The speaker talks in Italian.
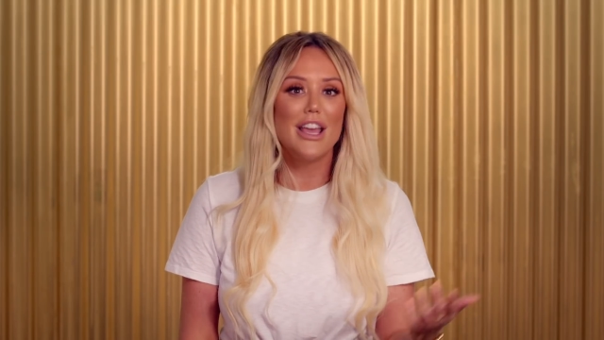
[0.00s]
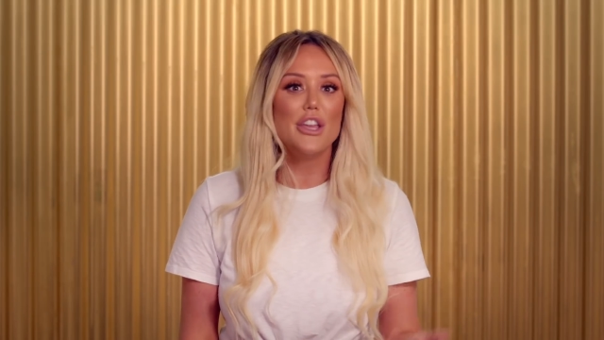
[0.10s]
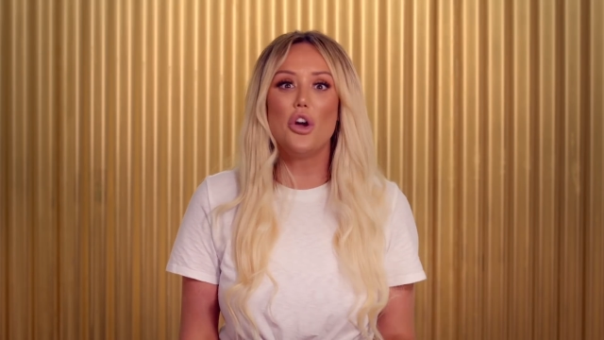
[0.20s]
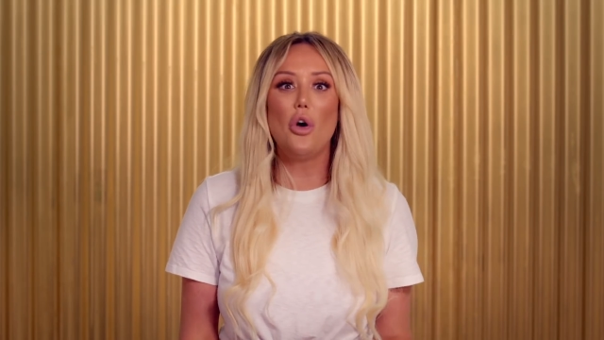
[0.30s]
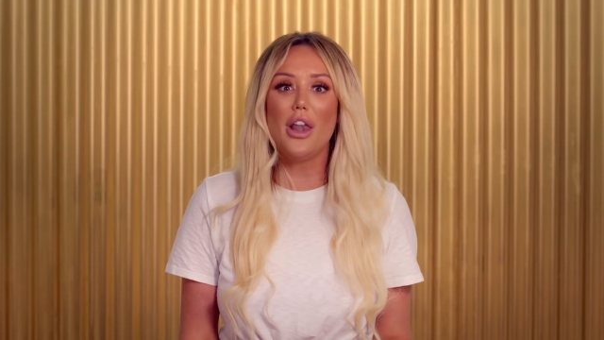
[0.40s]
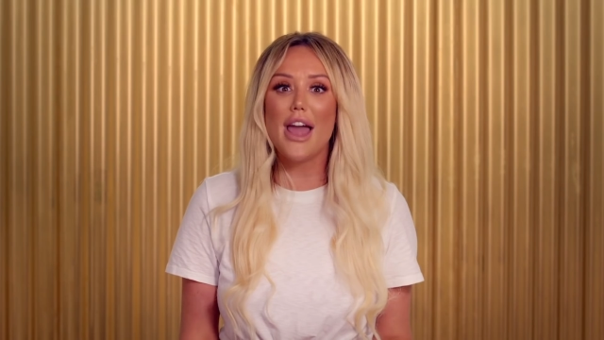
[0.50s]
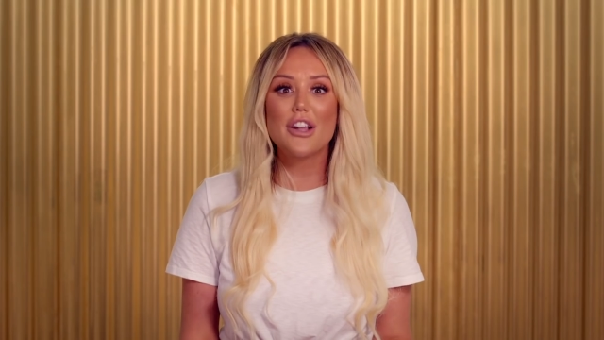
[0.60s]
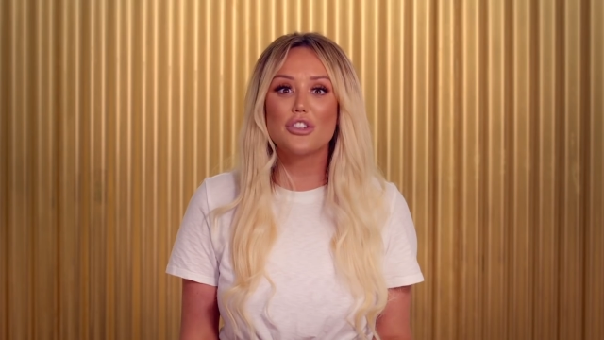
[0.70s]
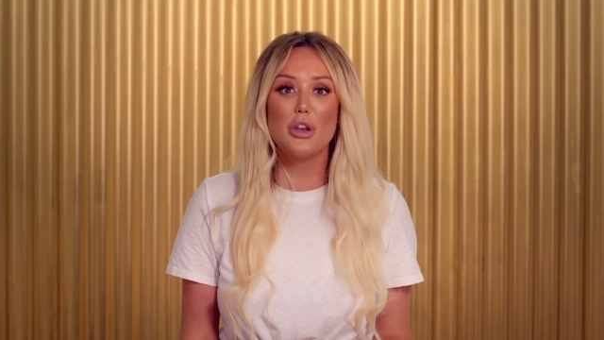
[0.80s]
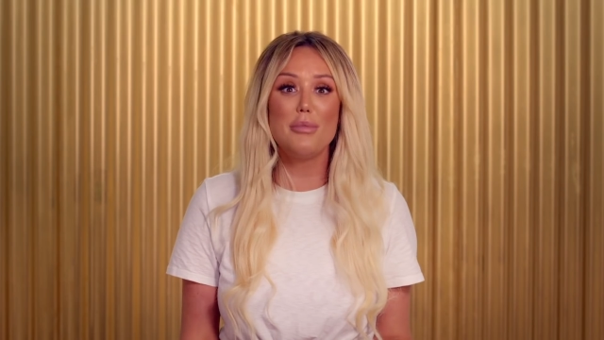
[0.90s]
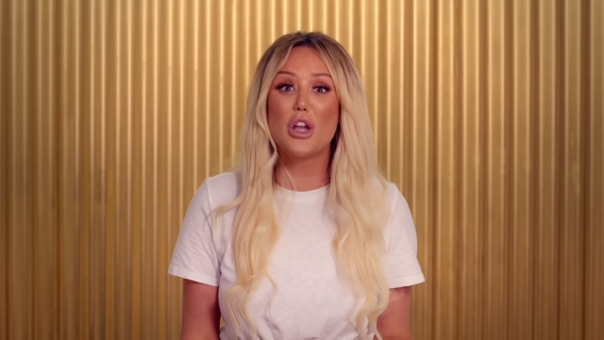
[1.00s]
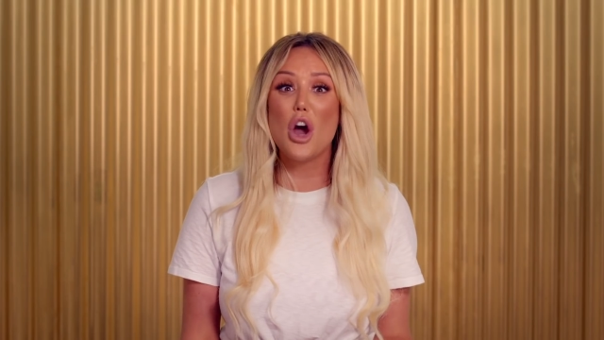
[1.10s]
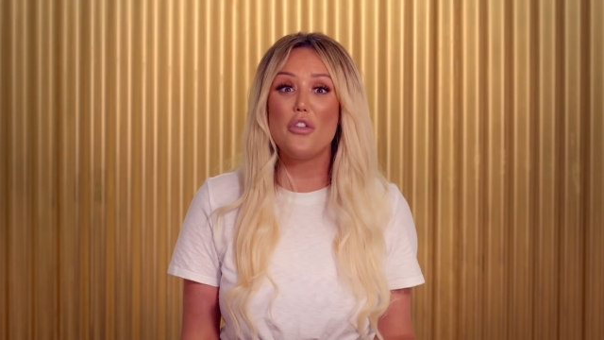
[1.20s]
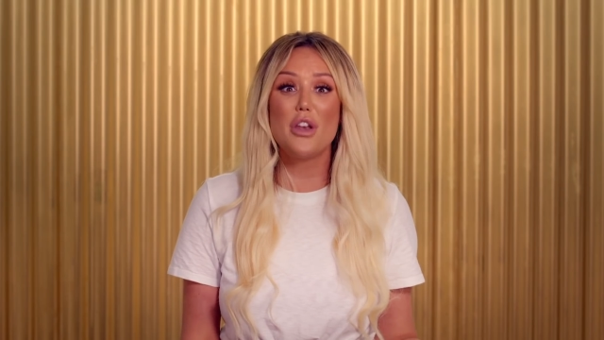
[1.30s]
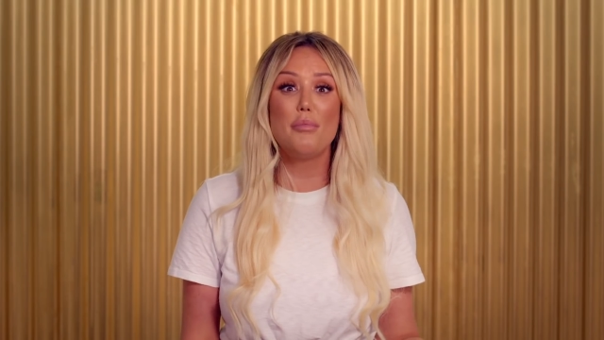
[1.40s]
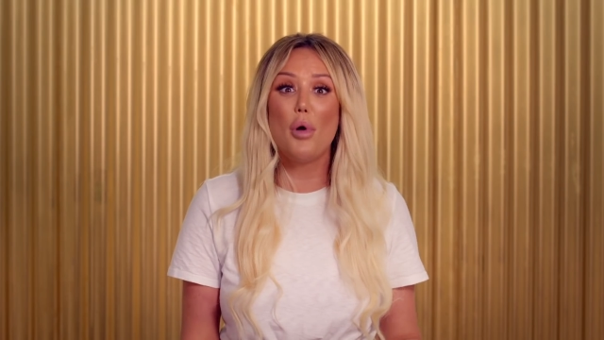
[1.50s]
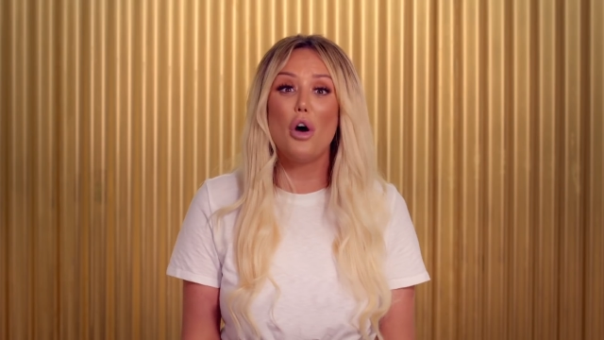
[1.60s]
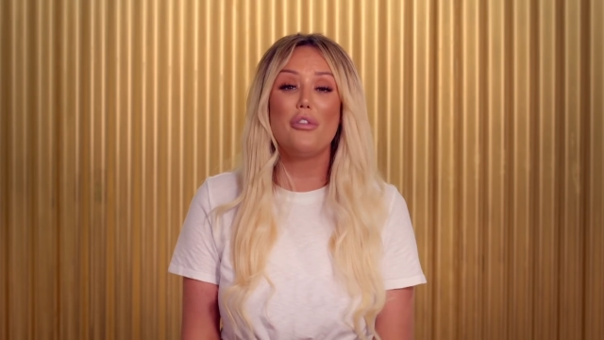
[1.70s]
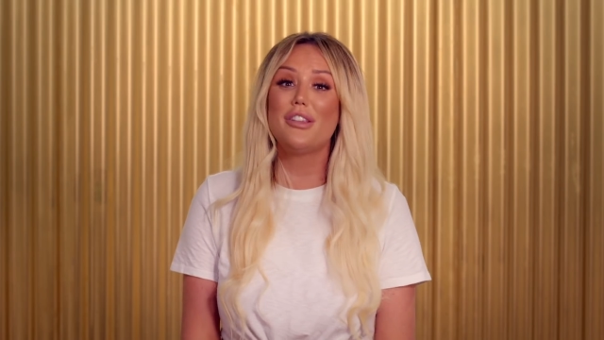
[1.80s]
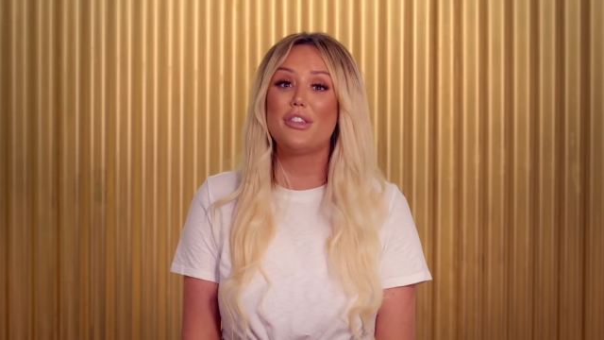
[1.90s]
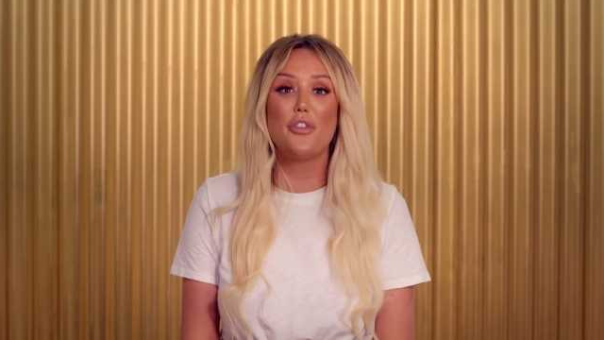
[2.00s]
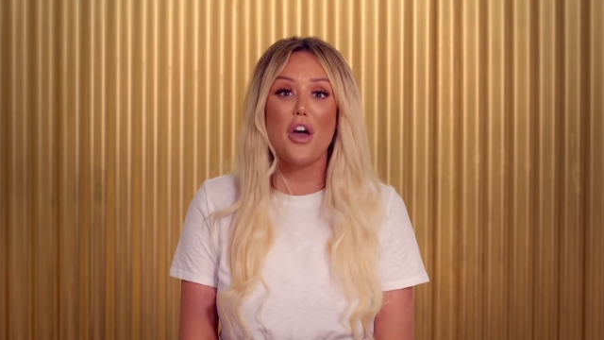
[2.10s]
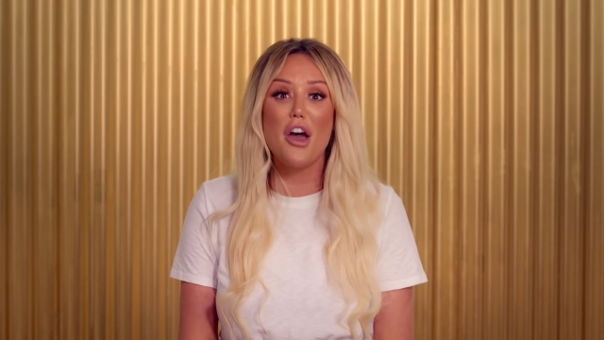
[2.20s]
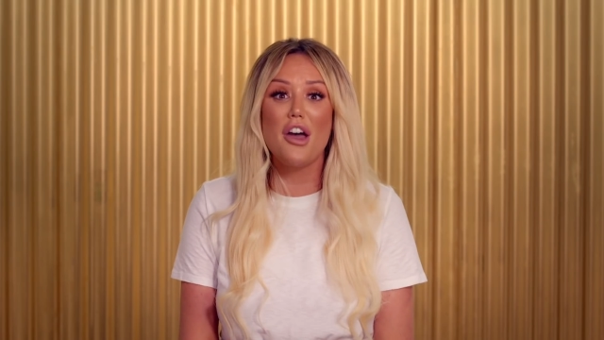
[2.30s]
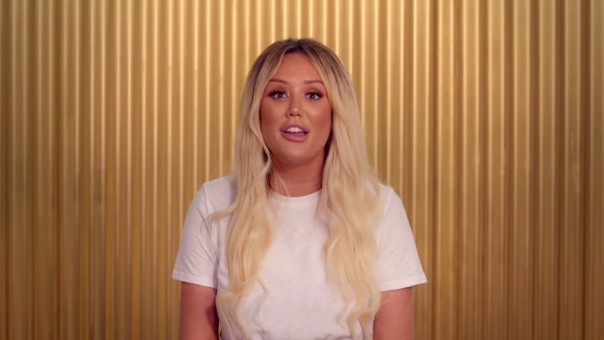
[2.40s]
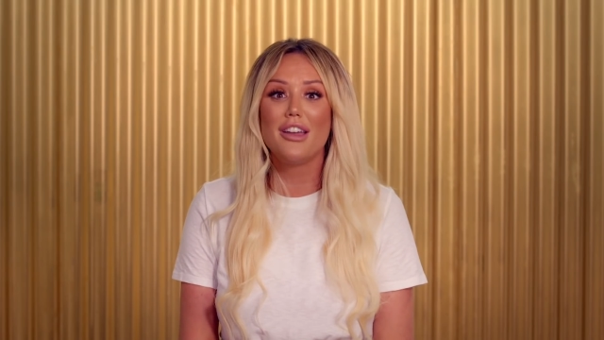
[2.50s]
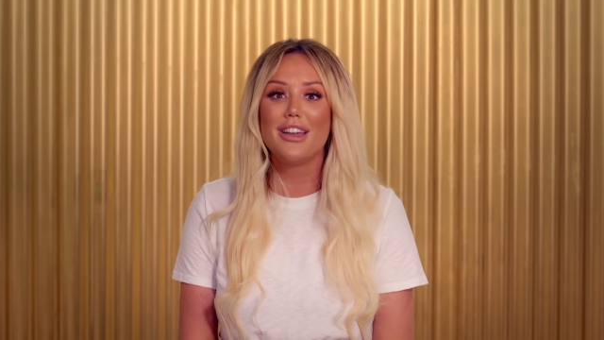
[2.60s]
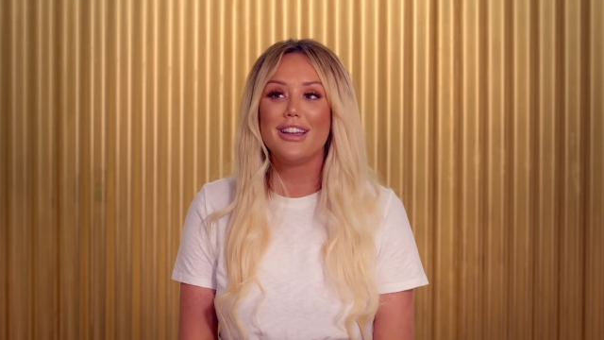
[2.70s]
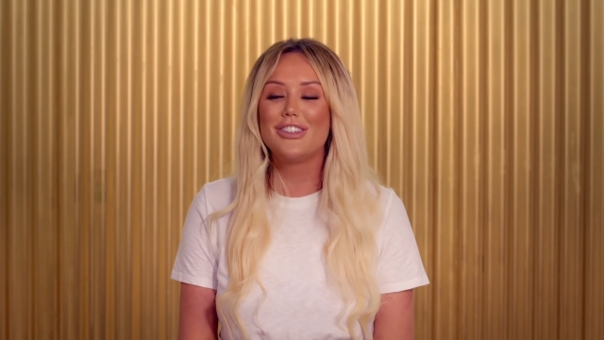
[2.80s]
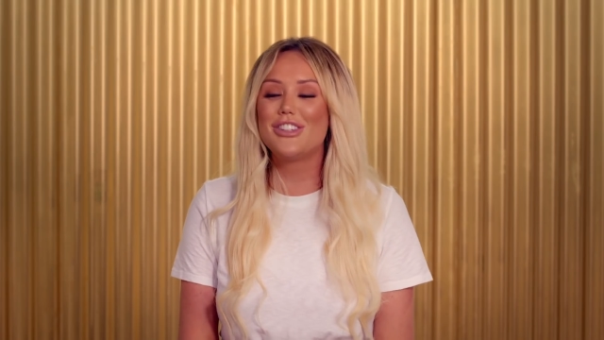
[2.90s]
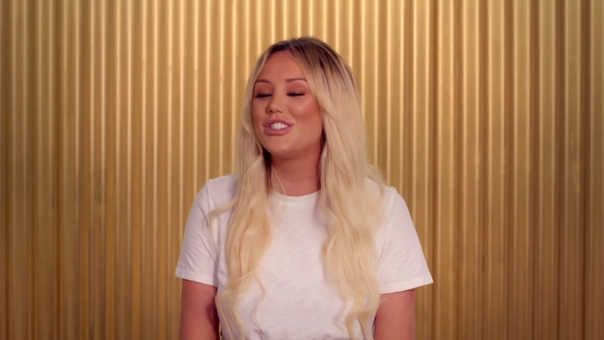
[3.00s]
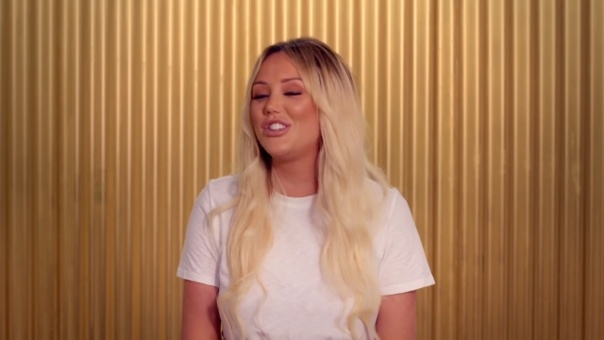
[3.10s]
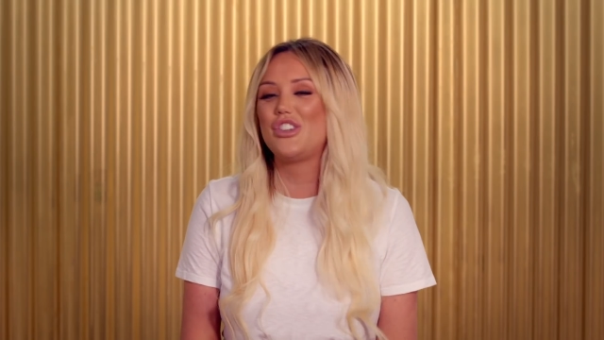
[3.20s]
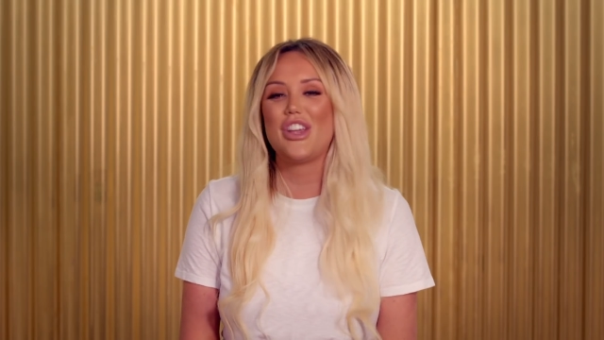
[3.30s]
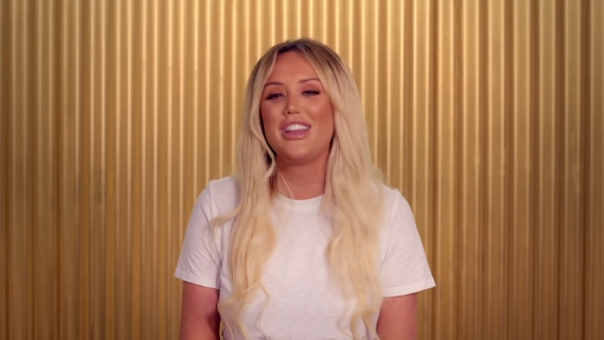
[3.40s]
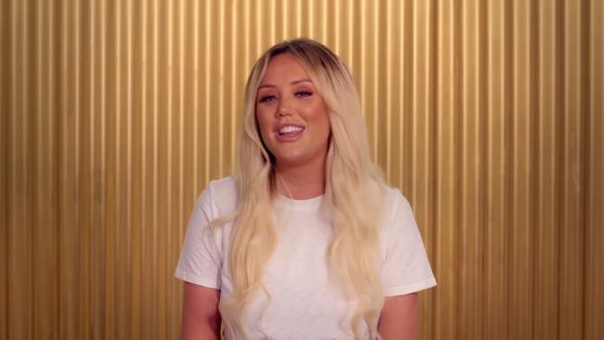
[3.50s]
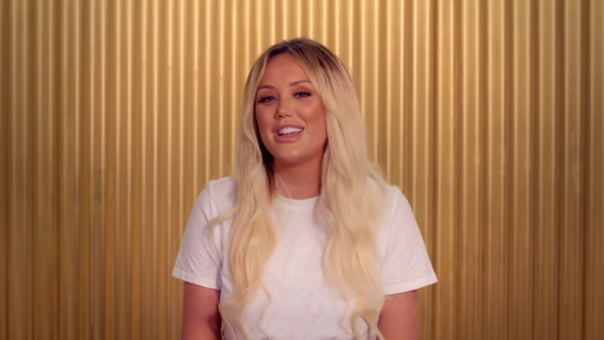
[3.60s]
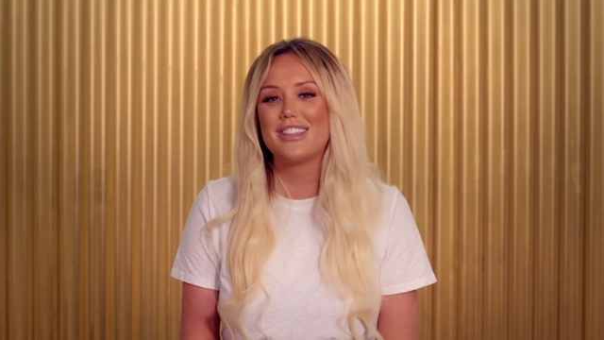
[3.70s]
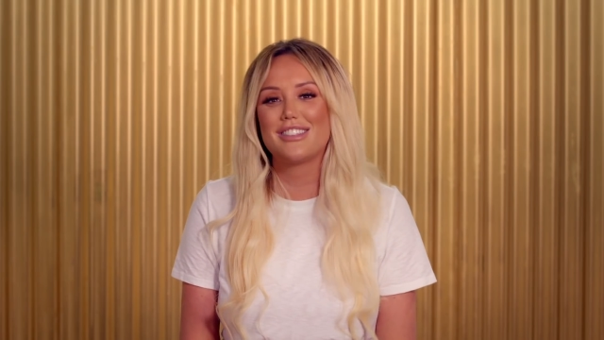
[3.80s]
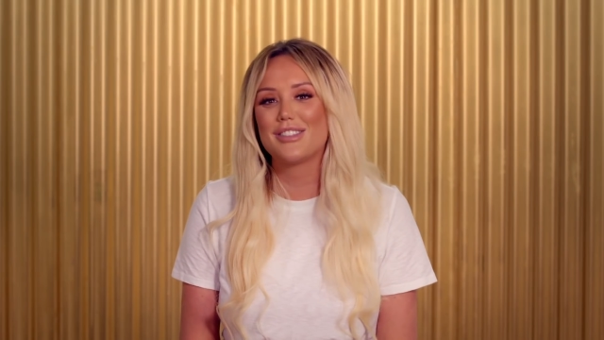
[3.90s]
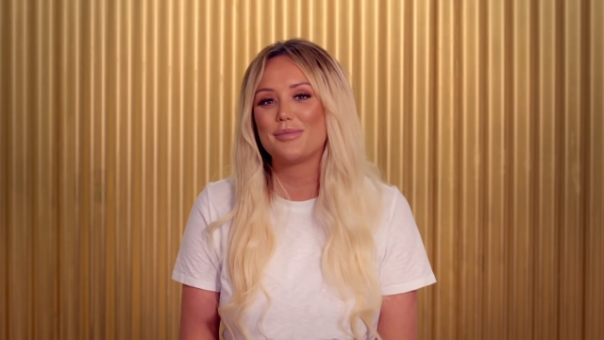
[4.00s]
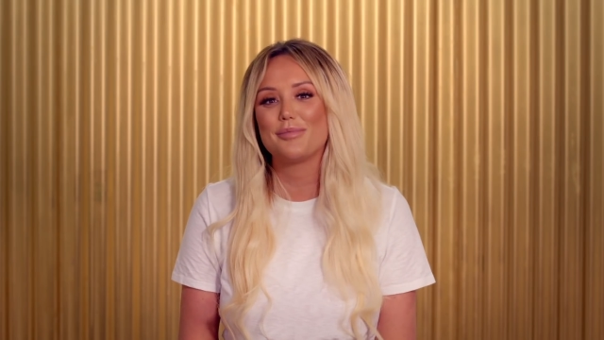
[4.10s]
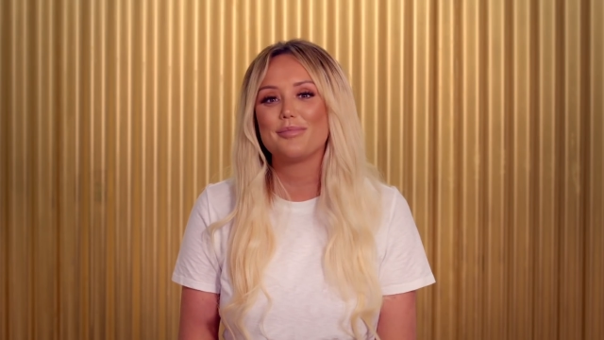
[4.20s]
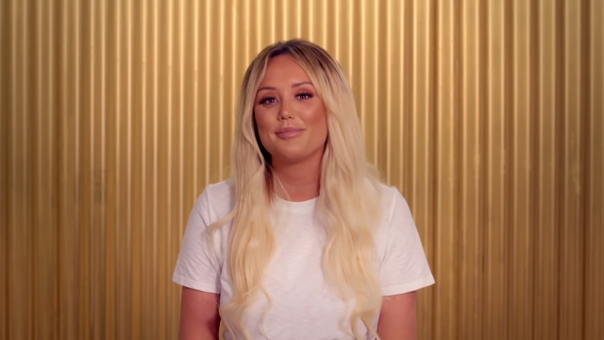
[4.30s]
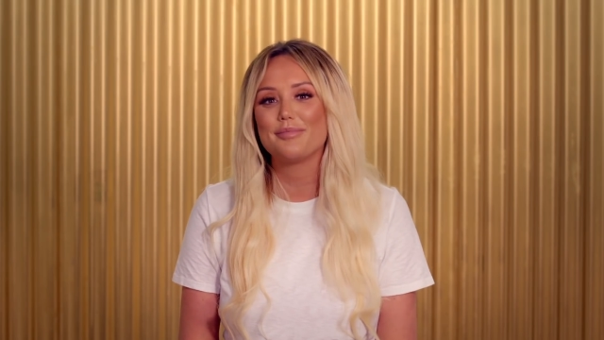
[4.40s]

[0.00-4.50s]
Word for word: alla fine avrai le gambe ricoperte di ritratti di Chloe. È un genio.